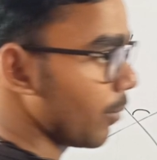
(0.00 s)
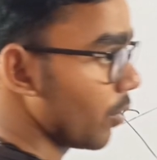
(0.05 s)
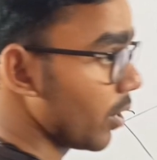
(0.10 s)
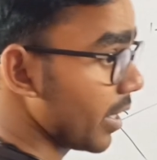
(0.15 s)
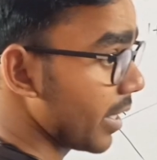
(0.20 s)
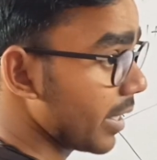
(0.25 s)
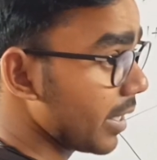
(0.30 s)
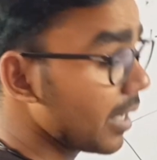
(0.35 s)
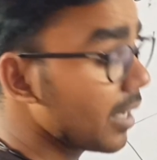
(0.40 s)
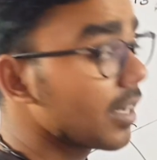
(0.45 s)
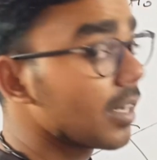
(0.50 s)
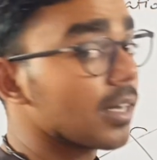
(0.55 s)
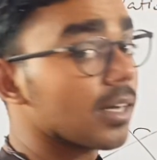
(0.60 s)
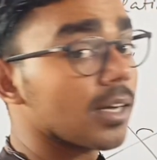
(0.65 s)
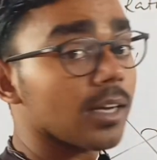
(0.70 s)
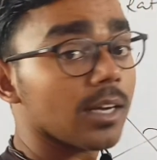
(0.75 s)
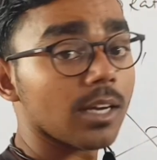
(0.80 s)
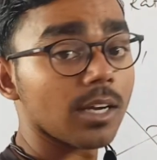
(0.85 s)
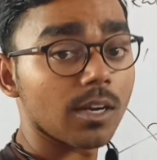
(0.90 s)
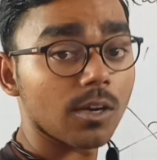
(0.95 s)
क्या बोलेंगे
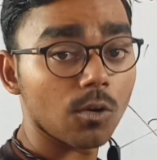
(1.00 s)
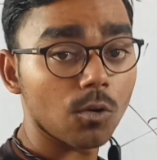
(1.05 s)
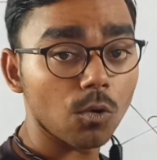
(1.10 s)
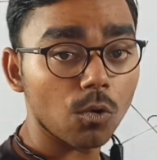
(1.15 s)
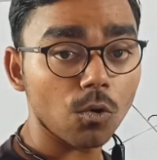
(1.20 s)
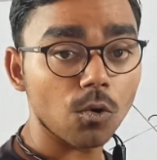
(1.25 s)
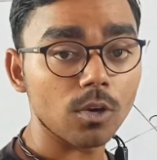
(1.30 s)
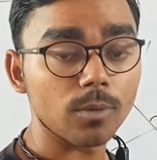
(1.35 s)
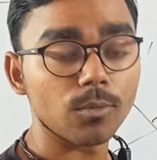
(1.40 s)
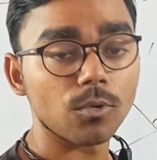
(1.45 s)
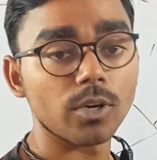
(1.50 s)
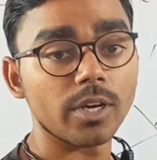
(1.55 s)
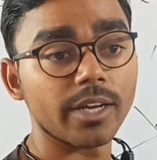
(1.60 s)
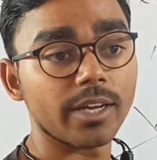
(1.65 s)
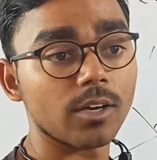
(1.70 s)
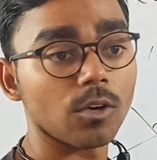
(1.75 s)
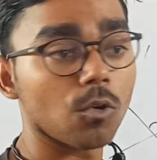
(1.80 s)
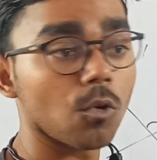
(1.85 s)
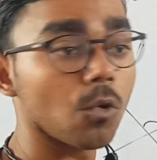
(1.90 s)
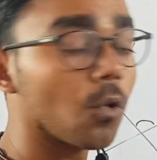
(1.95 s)
कोण
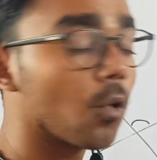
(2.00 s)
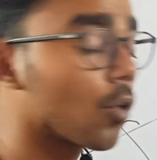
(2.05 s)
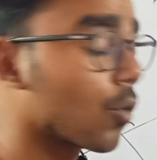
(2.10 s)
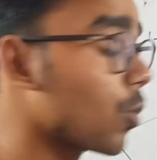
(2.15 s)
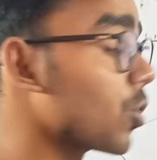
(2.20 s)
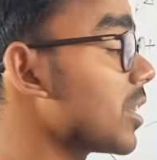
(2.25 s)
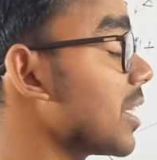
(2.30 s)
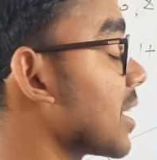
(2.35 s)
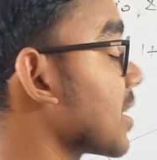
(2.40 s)
बोलेंगे कोण को